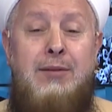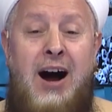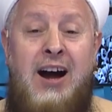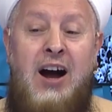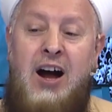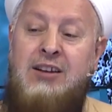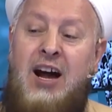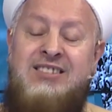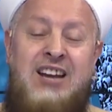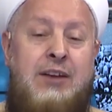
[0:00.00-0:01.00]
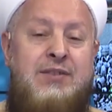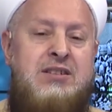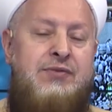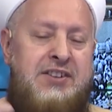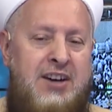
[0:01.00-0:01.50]
ama Allah'ın tekvin
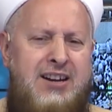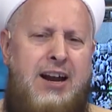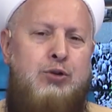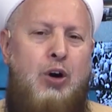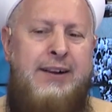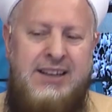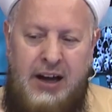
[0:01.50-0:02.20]
sıfatına inanıyor.